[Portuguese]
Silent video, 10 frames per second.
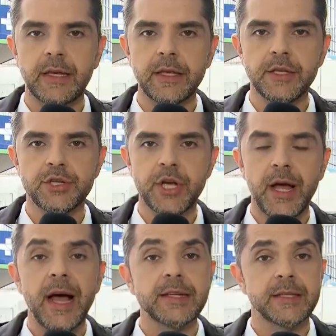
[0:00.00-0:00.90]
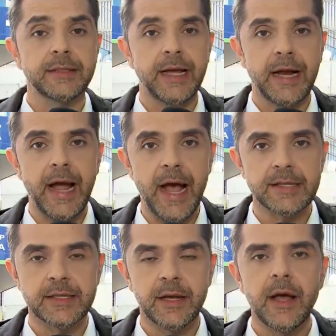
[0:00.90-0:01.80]
Lídia, a Santa
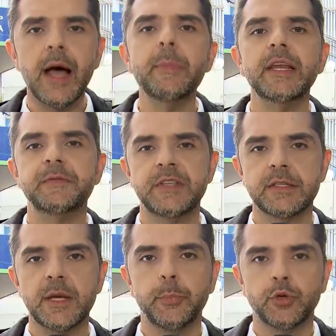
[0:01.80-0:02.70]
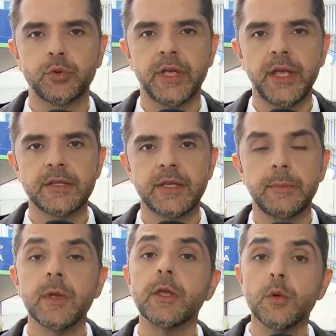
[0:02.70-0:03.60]
Casa, a Beneficência
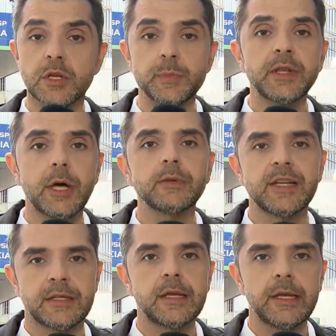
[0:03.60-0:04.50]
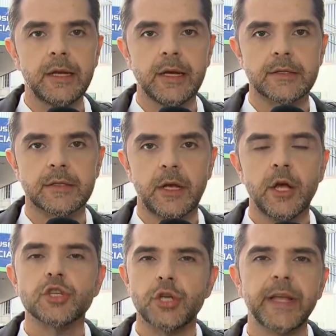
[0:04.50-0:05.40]
Portuguesa e o Hospital das Clínicas.
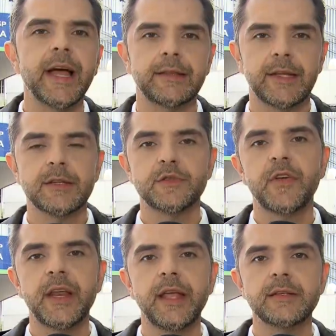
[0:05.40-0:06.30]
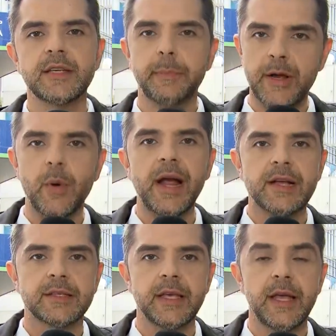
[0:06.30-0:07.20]
Só que a transferência para o
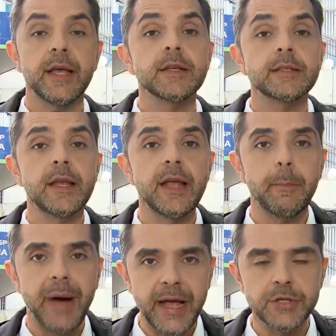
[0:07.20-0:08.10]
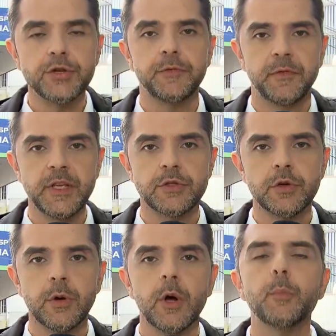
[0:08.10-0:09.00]
HC seria mais
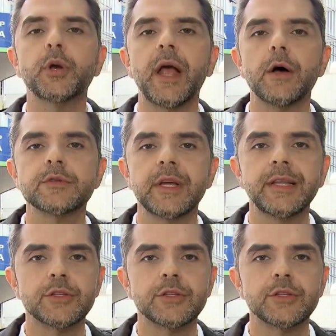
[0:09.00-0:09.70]
difícil por causa da